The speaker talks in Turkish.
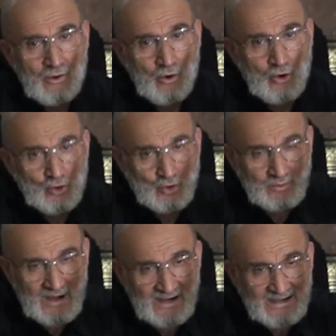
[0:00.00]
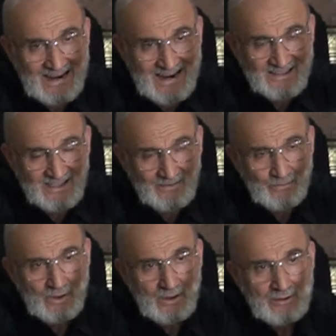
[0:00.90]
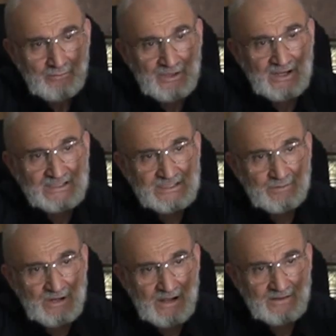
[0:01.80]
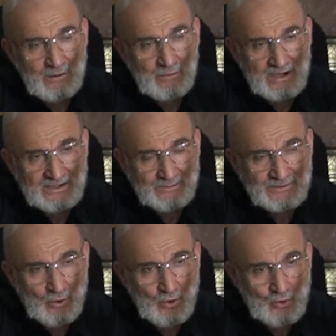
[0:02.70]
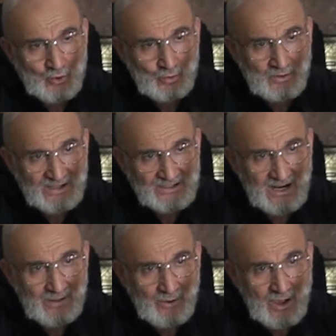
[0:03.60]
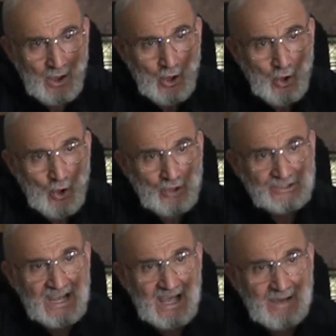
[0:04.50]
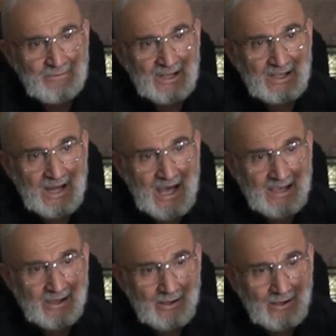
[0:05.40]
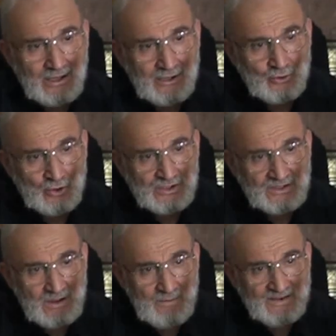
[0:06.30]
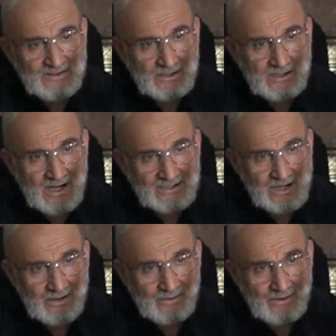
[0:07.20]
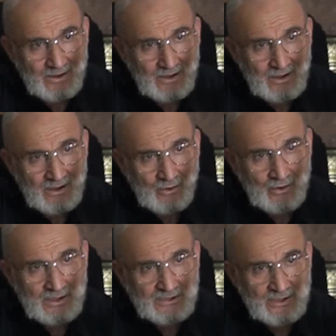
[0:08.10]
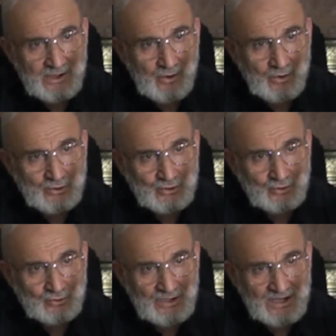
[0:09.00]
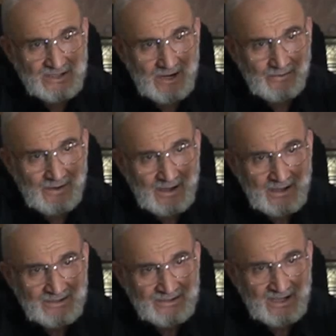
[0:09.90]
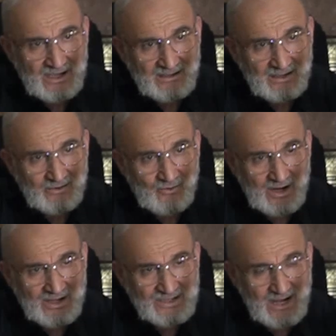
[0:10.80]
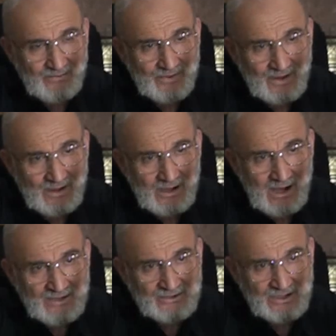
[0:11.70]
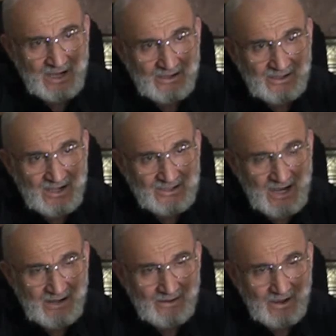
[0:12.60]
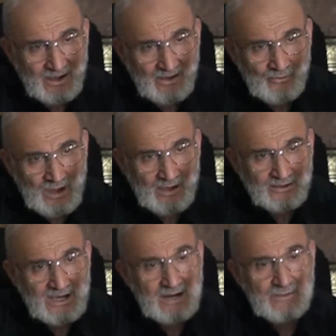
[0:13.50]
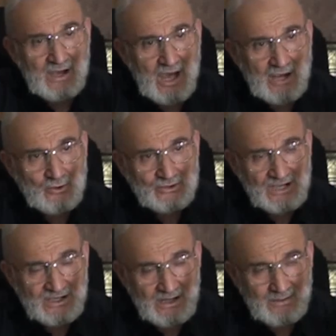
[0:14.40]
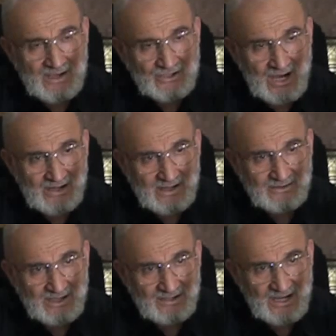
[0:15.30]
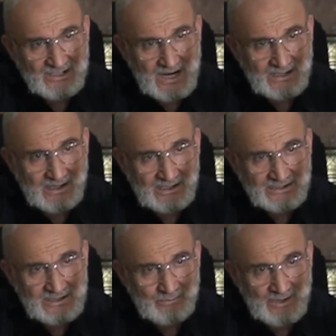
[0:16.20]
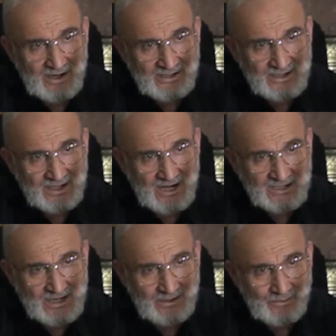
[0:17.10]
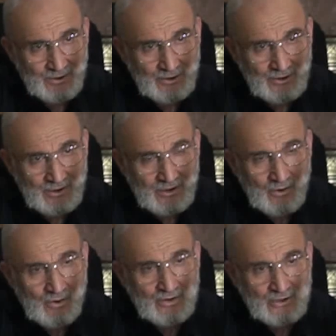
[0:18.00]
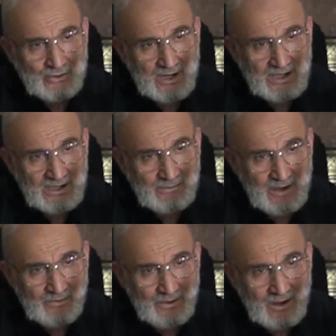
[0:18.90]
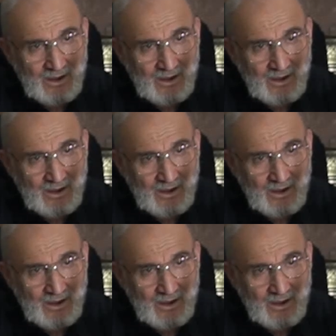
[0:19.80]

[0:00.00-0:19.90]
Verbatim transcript: O hükümler nelerdir? Birinci planda baktığımızda o hükümler Cenab-ı Önce emri ilahi, Diyor ki namazını kılacaksın. Ondan sonra orucunu tutacaksın. Zekatını vereceksin. Haccına gideceksin. Ve kelime en önce kelime şehadet getireceksin. İslam dairesine gireceksin. Ondan sonra iman.